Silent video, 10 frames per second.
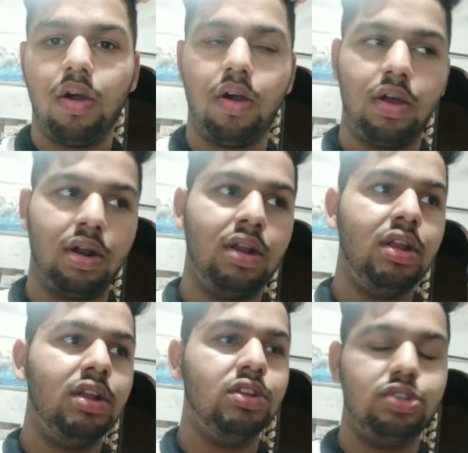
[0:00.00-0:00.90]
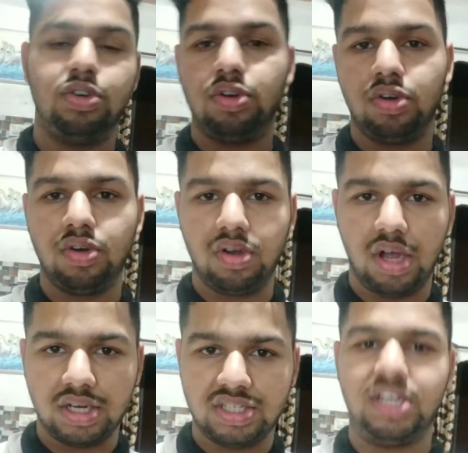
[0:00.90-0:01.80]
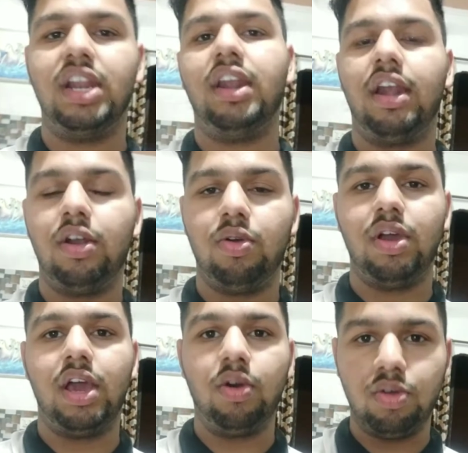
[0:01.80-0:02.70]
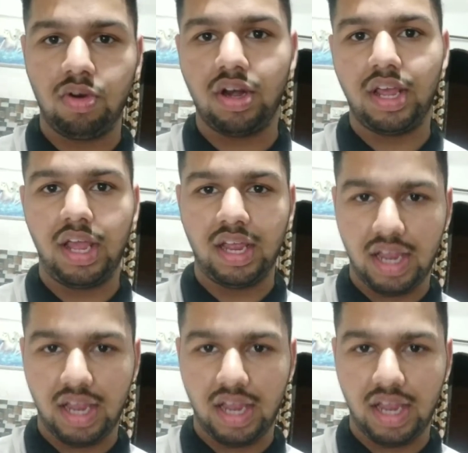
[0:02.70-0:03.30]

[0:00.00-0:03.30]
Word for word: और जो अक्षय रेडू हैं उन्होंने